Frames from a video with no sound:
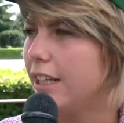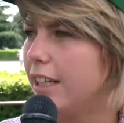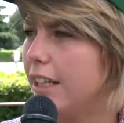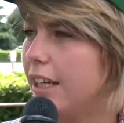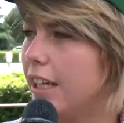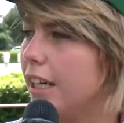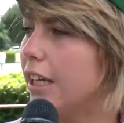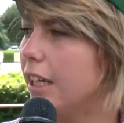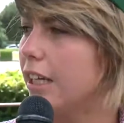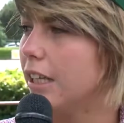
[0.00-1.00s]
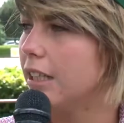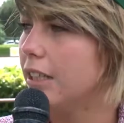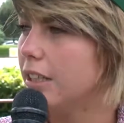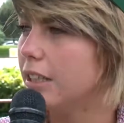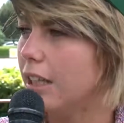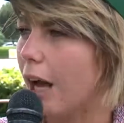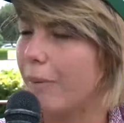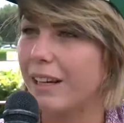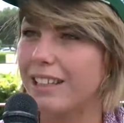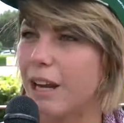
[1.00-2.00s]
E a
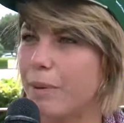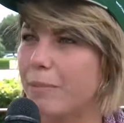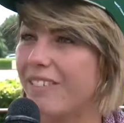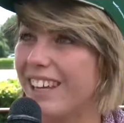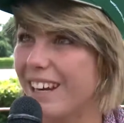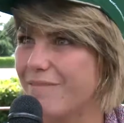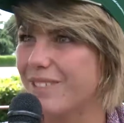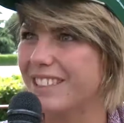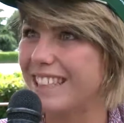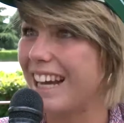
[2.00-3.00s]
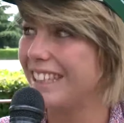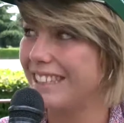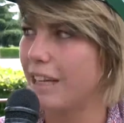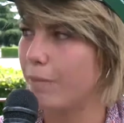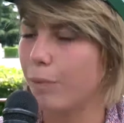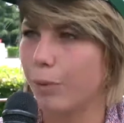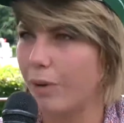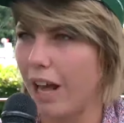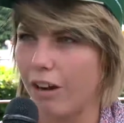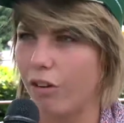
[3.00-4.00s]
parte la primavera importante, è proprio
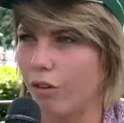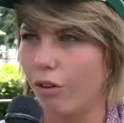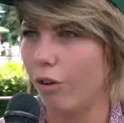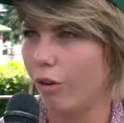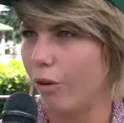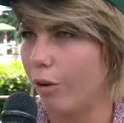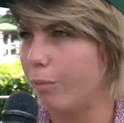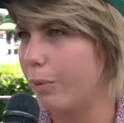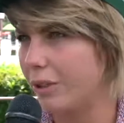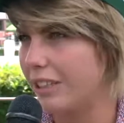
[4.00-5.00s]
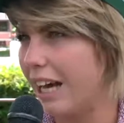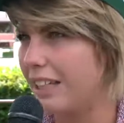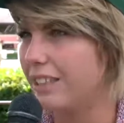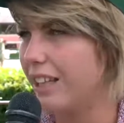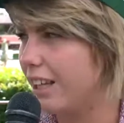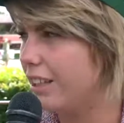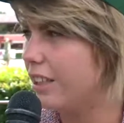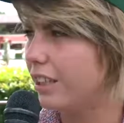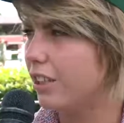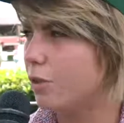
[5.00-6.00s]
un anno importante
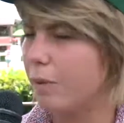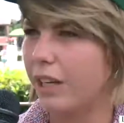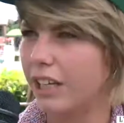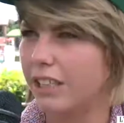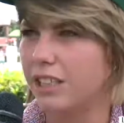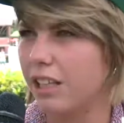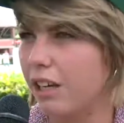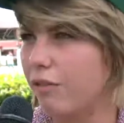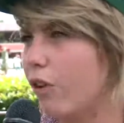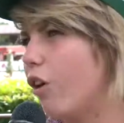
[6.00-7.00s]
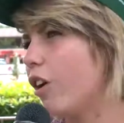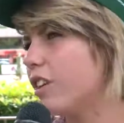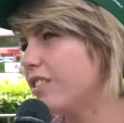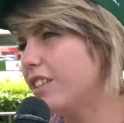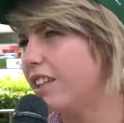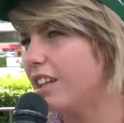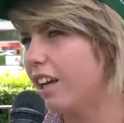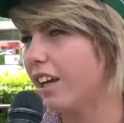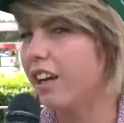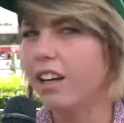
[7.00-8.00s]
di esperienze forti
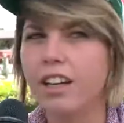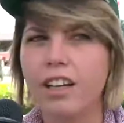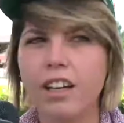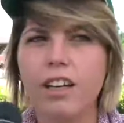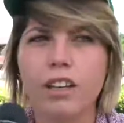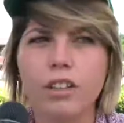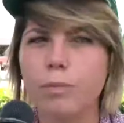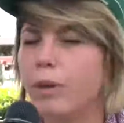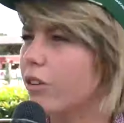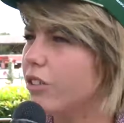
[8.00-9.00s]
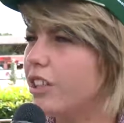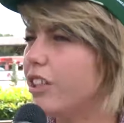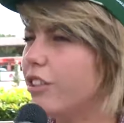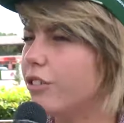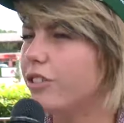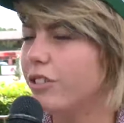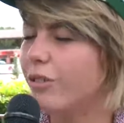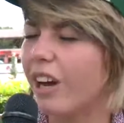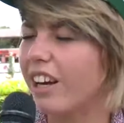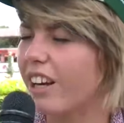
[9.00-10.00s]
e spero di, di
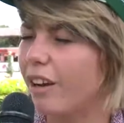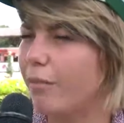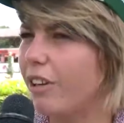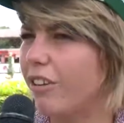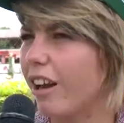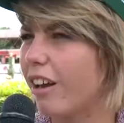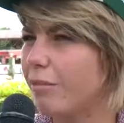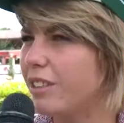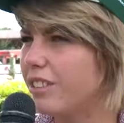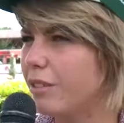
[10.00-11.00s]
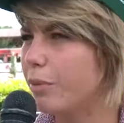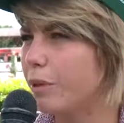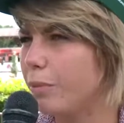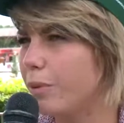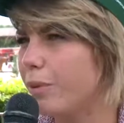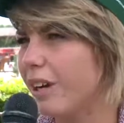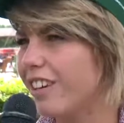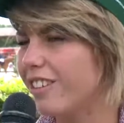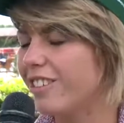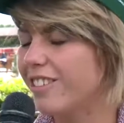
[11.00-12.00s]
continuare a migliorarmi sempre di più.
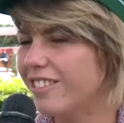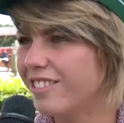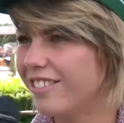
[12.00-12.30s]
Ecco.